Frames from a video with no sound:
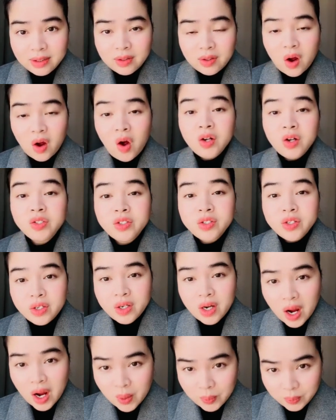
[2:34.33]
có trường
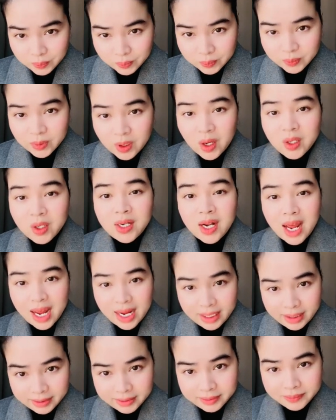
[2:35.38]
học online